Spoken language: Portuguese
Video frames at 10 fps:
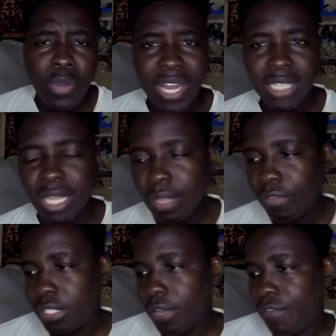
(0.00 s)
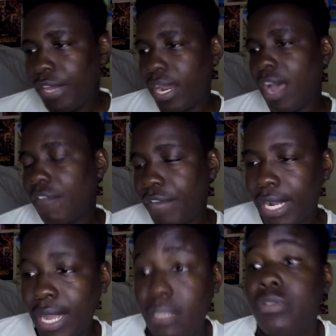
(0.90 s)
engraçado é você ver
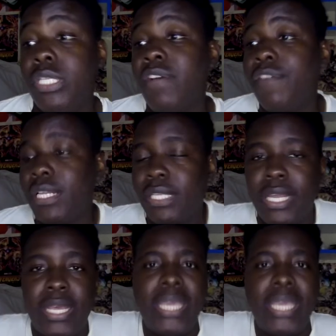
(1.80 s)
africanos a fazerem